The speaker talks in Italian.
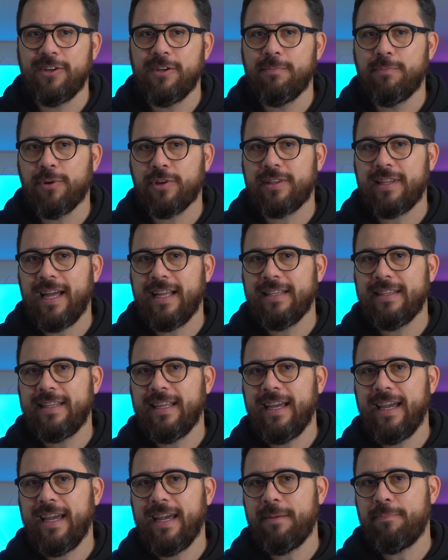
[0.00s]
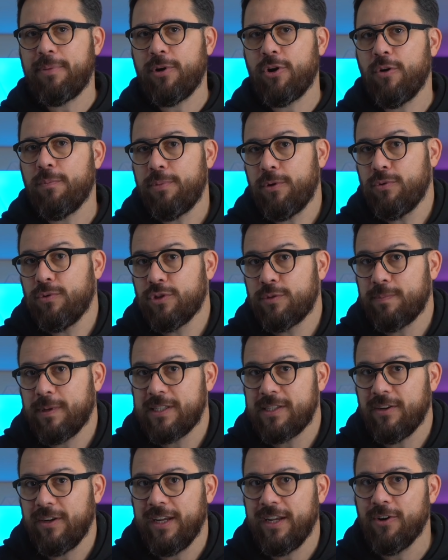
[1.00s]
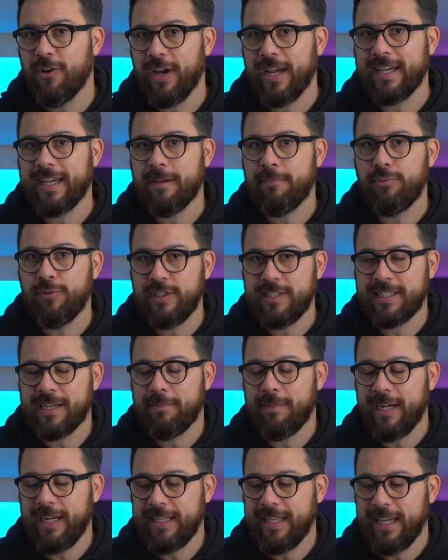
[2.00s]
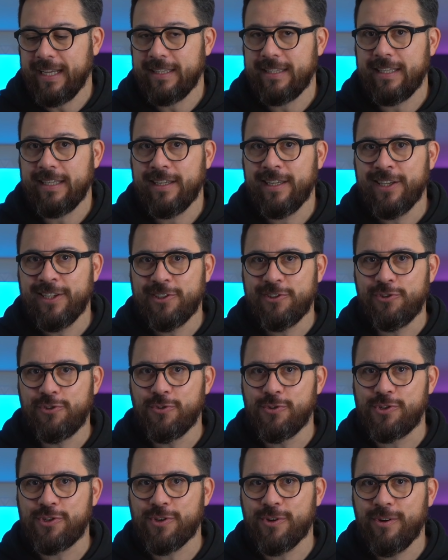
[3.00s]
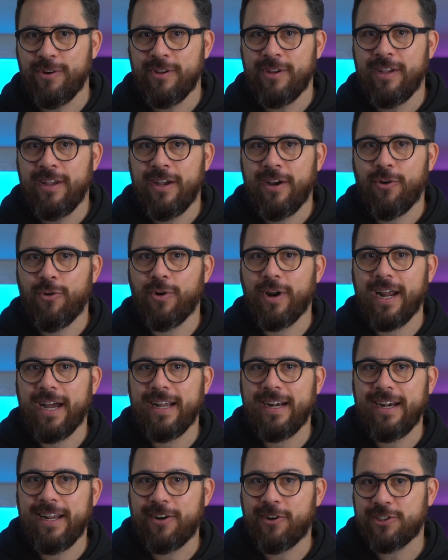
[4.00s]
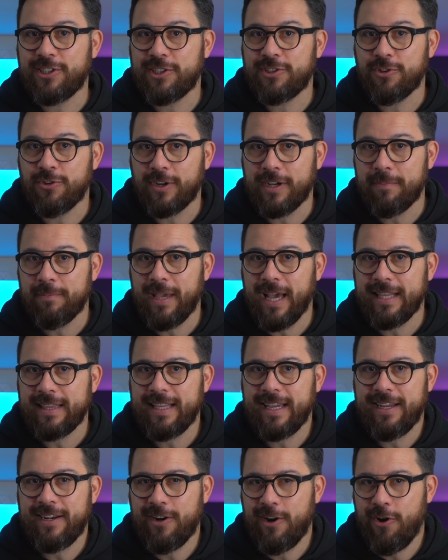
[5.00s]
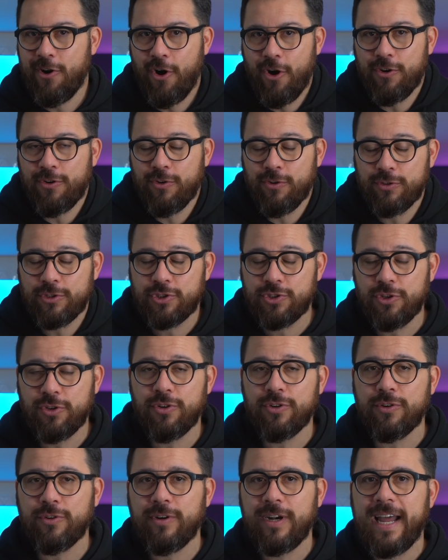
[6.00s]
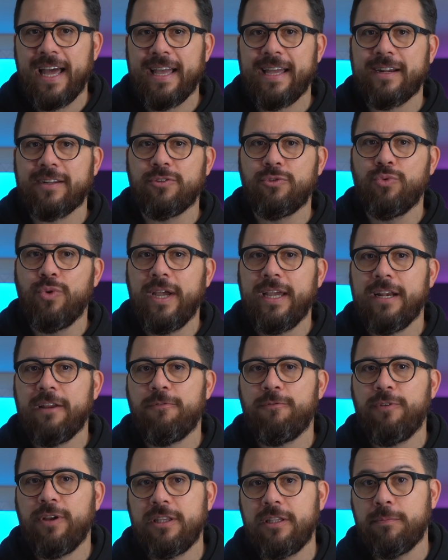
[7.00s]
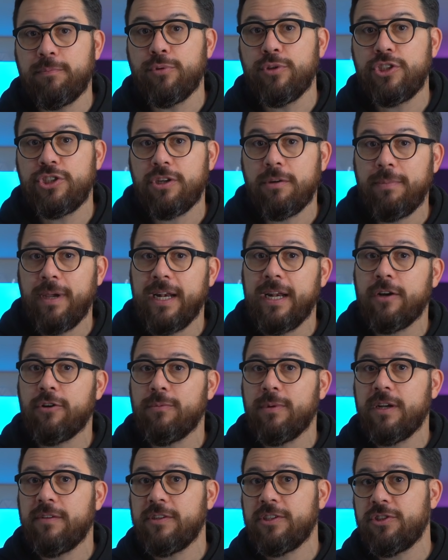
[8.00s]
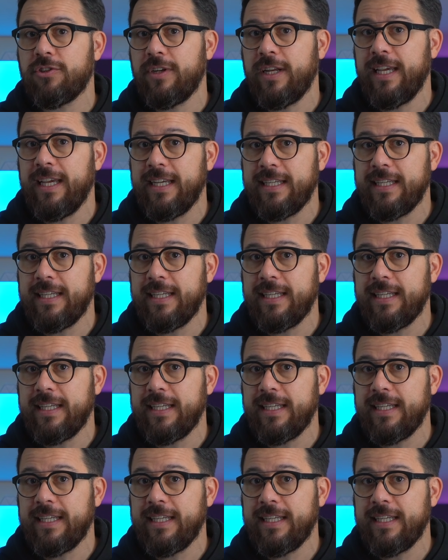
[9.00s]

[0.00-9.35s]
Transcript: l'importante però per uno spazzolino è che pulisca bene i denti, giusto? Ora, le cose sono cambiate? No, non lo sono. L'Air 2 in effetti pulisce bene come la versione